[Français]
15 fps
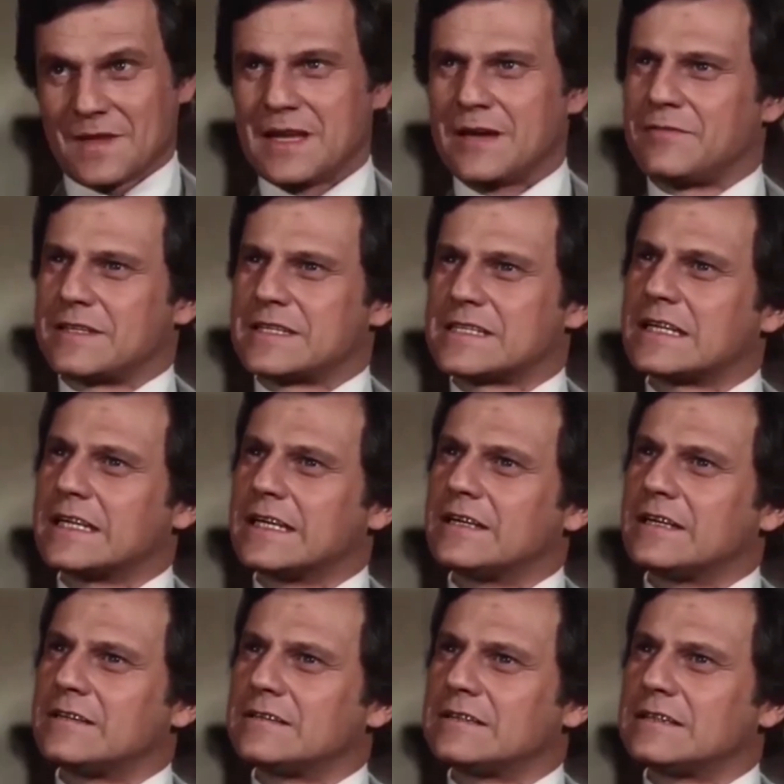minutes
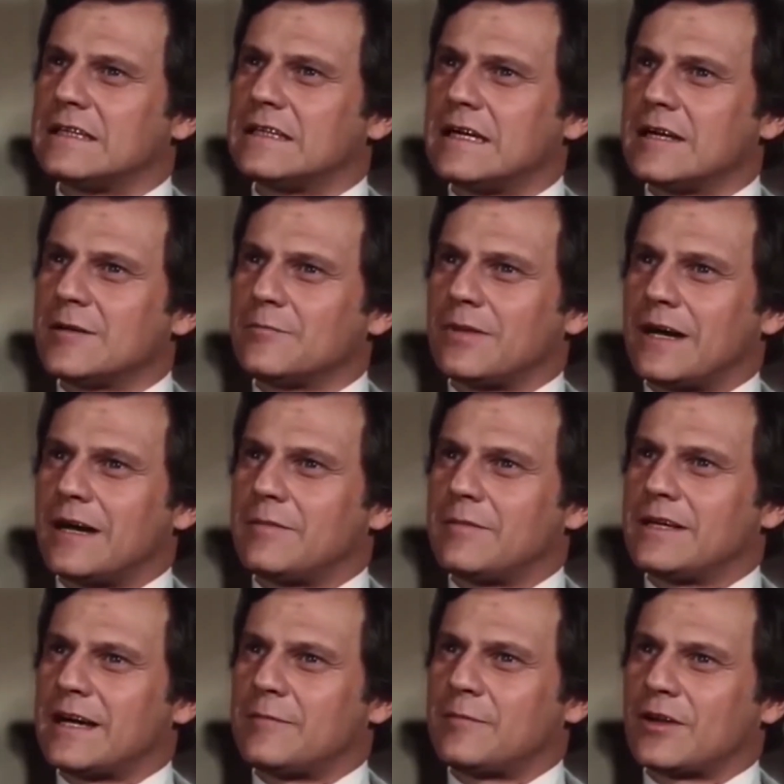Vous allez pas encore me
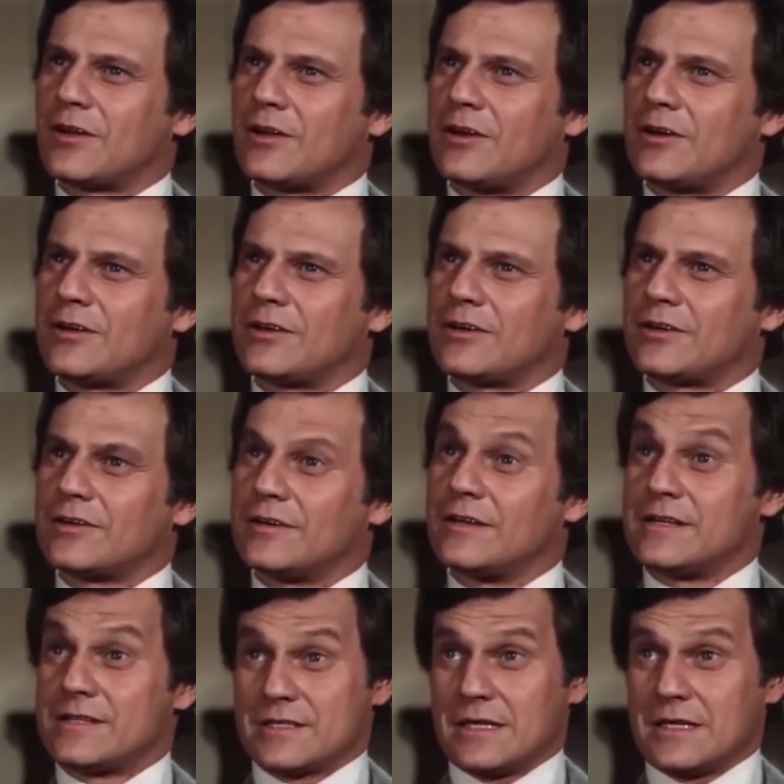refourguer un projet à la con
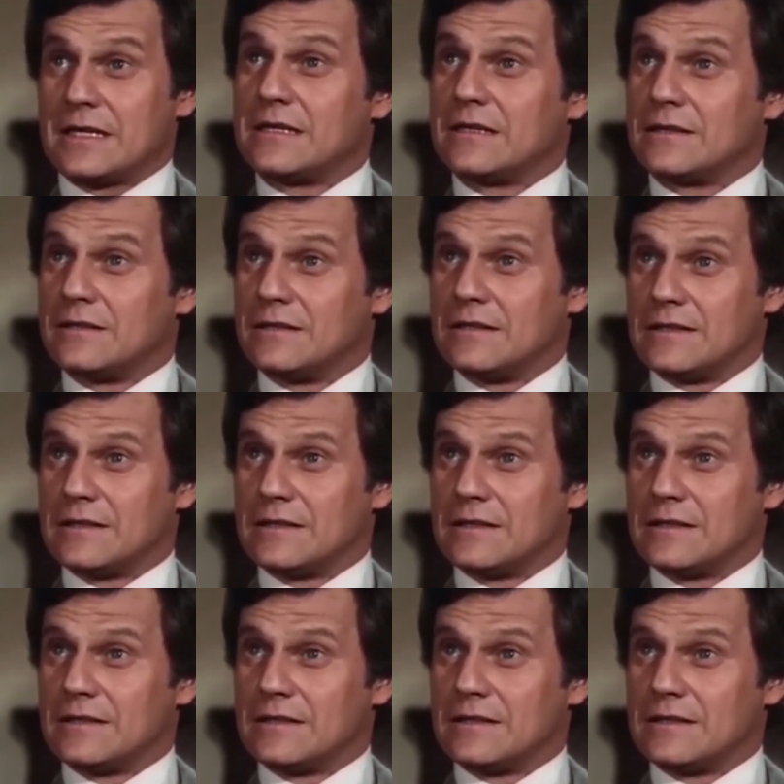Pas comme la dernière